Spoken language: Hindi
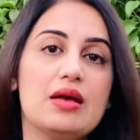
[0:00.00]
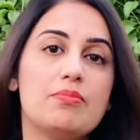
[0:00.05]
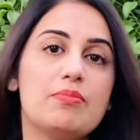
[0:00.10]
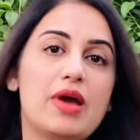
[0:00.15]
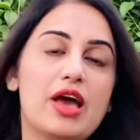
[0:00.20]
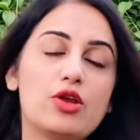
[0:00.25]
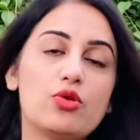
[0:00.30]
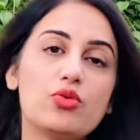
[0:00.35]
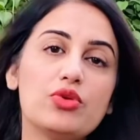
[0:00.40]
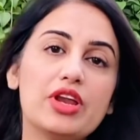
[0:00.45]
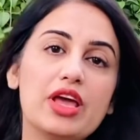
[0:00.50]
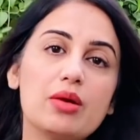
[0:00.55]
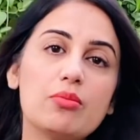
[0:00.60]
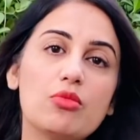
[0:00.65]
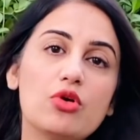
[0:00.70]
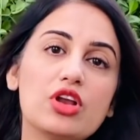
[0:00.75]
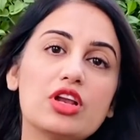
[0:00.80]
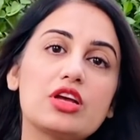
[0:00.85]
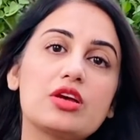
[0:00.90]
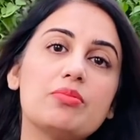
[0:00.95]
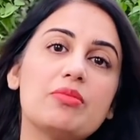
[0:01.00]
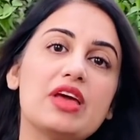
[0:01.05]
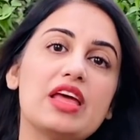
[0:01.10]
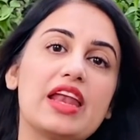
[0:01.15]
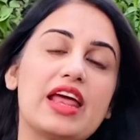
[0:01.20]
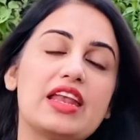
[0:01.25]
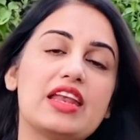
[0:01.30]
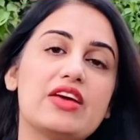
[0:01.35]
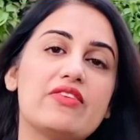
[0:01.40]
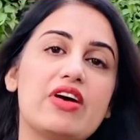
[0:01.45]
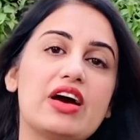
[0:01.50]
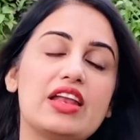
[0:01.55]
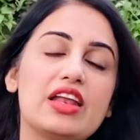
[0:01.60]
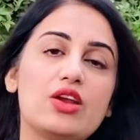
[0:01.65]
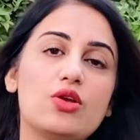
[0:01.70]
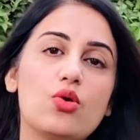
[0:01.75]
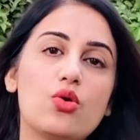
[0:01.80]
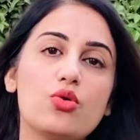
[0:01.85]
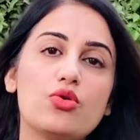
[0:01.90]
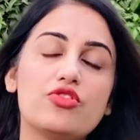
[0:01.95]
बैरून मुल्क में रहने
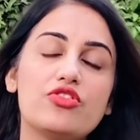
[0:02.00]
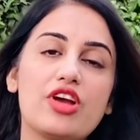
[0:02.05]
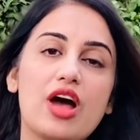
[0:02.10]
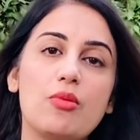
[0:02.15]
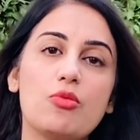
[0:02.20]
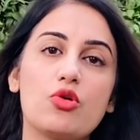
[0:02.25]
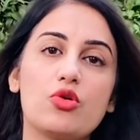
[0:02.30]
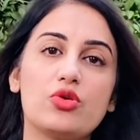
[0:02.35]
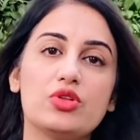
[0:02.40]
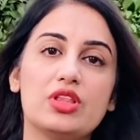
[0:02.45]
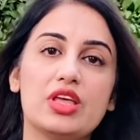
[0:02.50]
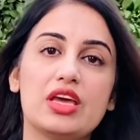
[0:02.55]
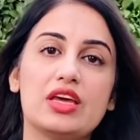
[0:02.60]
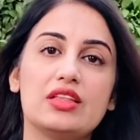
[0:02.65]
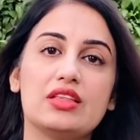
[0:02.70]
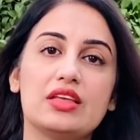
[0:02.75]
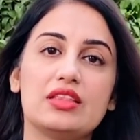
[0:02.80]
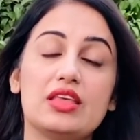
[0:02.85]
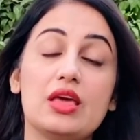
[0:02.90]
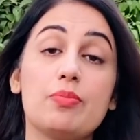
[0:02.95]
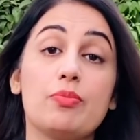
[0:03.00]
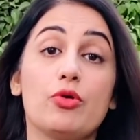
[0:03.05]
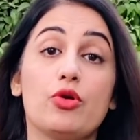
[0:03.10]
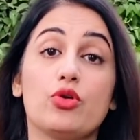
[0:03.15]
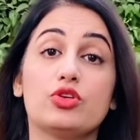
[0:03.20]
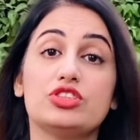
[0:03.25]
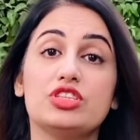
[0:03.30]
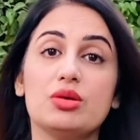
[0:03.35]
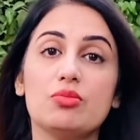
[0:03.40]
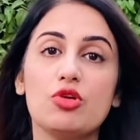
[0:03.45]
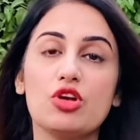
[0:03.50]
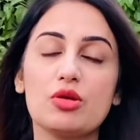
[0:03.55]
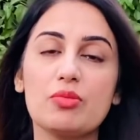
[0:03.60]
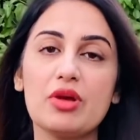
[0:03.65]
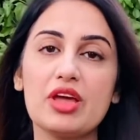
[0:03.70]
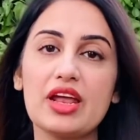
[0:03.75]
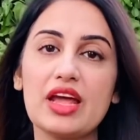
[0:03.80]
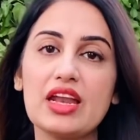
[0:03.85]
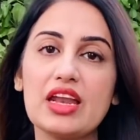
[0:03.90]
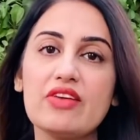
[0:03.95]
वाले लोग उन ड्रामों को देखते थे पड़ोसी मुल्क
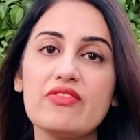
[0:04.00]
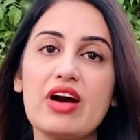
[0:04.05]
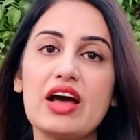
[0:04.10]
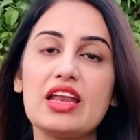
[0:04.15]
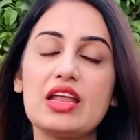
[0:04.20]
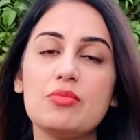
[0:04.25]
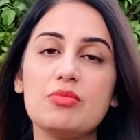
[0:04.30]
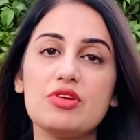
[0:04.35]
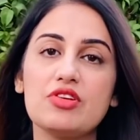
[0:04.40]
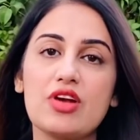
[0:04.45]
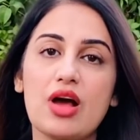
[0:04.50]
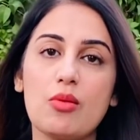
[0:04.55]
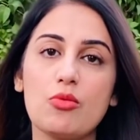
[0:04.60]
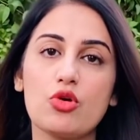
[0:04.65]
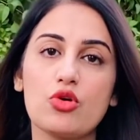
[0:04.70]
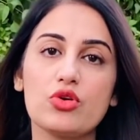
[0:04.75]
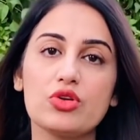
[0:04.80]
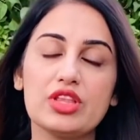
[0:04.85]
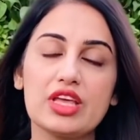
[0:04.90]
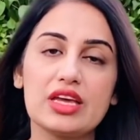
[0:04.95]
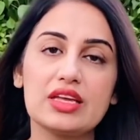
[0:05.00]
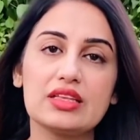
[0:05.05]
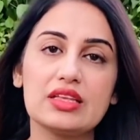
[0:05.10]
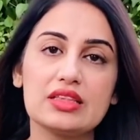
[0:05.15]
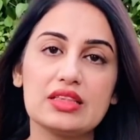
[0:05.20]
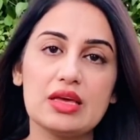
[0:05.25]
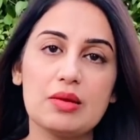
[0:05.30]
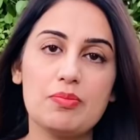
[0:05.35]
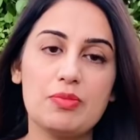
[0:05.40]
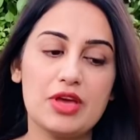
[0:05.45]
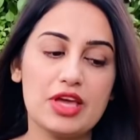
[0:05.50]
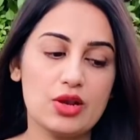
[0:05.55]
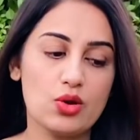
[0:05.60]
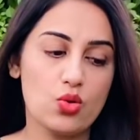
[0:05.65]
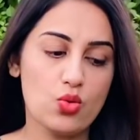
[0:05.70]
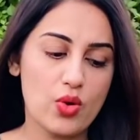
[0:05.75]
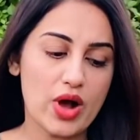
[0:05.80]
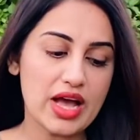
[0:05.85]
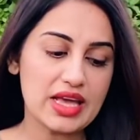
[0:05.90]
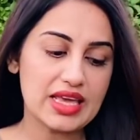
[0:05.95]
में रहने वाले भी ड्रामों को देखते थे फिर
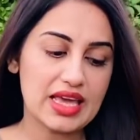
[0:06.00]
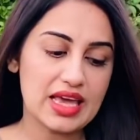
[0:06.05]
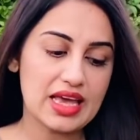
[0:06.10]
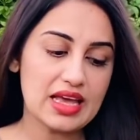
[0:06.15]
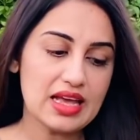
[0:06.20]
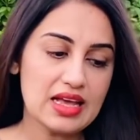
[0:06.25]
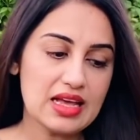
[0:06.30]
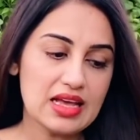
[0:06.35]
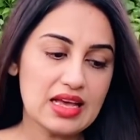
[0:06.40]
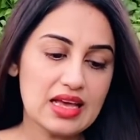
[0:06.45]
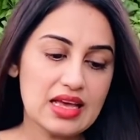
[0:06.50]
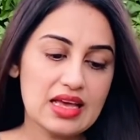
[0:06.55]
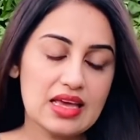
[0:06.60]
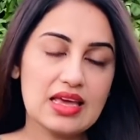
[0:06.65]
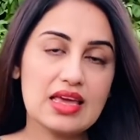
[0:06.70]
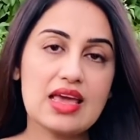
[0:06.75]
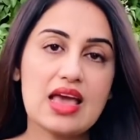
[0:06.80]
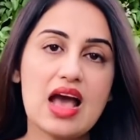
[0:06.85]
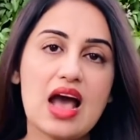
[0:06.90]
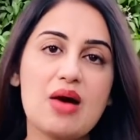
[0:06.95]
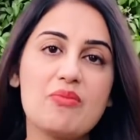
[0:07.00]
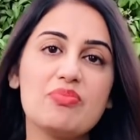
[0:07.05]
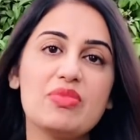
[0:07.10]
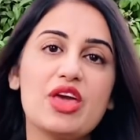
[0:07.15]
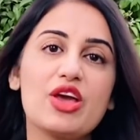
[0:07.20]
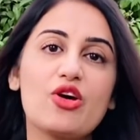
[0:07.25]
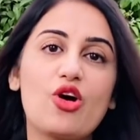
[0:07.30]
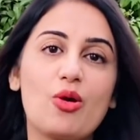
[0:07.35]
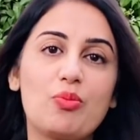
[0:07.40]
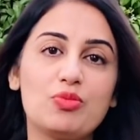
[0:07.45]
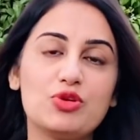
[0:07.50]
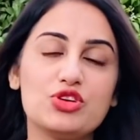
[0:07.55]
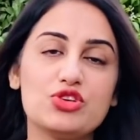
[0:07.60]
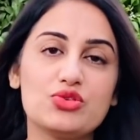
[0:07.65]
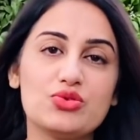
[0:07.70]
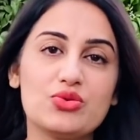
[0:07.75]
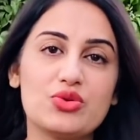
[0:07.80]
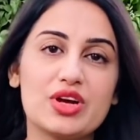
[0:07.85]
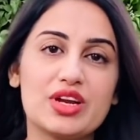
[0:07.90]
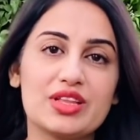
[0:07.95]
हुआ ये कि हमने कॉपी
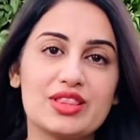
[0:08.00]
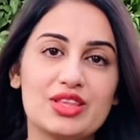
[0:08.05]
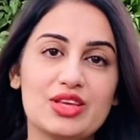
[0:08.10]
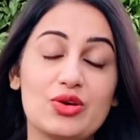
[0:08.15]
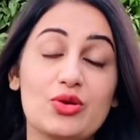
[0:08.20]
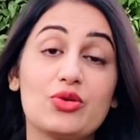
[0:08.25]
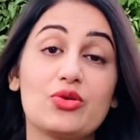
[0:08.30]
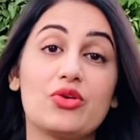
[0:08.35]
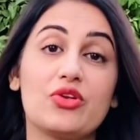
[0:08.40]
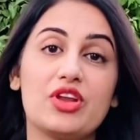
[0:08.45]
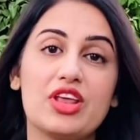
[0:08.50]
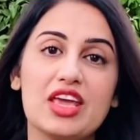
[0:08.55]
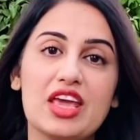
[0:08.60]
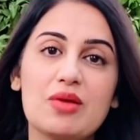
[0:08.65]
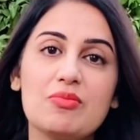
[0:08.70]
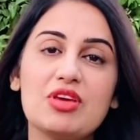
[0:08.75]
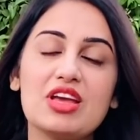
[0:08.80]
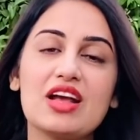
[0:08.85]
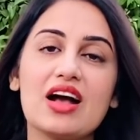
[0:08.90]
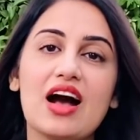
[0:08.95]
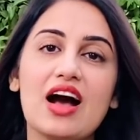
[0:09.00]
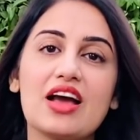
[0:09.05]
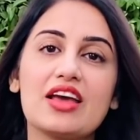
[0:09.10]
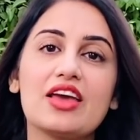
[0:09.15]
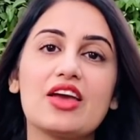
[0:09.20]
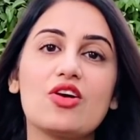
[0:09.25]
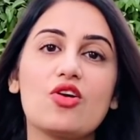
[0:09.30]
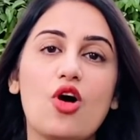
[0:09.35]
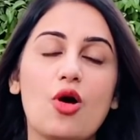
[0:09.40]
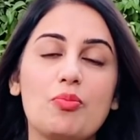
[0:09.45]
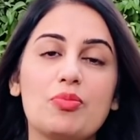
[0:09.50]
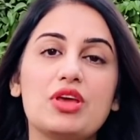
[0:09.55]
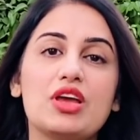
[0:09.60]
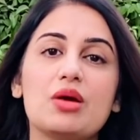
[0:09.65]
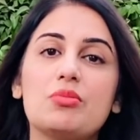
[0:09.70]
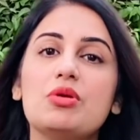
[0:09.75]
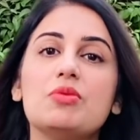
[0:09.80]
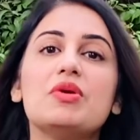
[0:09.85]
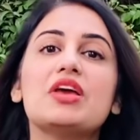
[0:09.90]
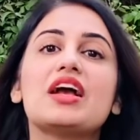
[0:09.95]
शुरू कर दी और उन्होंने ये भी कहा कि कॉपी
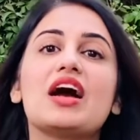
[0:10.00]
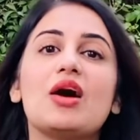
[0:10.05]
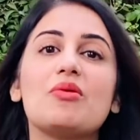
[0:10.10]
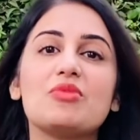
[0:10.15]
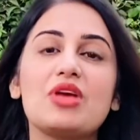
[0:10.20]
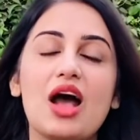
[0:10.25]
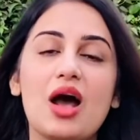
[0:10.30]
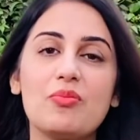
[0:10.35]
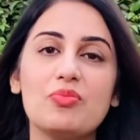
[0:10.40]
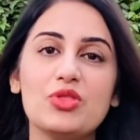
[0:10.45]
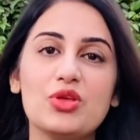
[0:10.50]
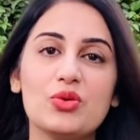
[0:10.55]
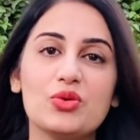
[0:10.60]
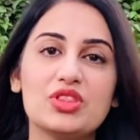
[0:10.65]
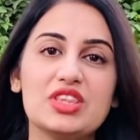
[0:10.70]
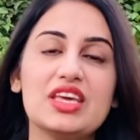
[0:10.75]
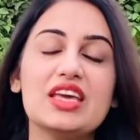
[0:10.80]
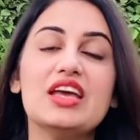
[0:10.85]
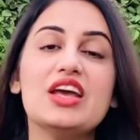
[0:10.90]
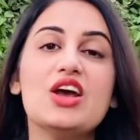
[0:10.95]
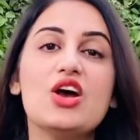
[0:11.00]
कभी भी कामयाब नहीं होती